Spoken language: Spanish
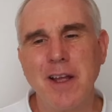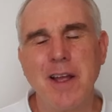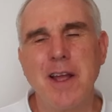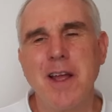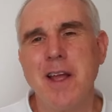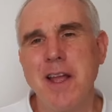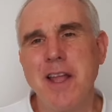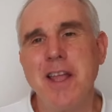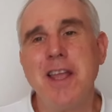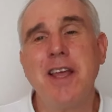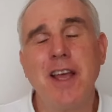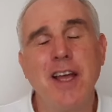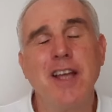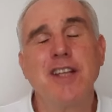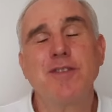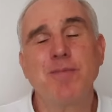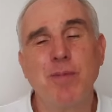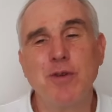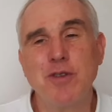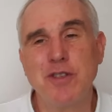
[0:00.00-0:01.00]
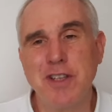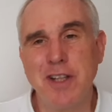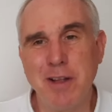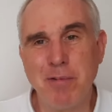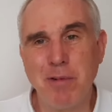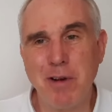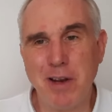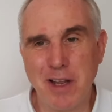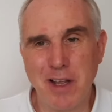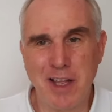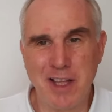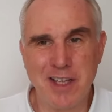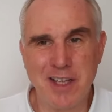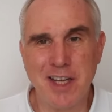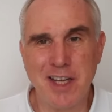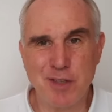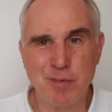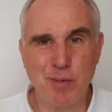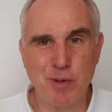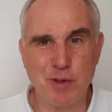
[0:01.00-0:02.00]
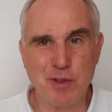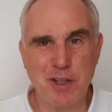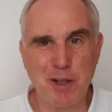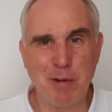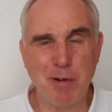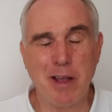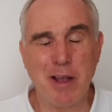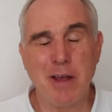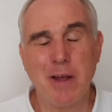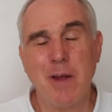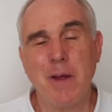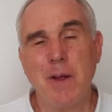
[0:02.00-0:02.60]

y que es posible, y que es posible.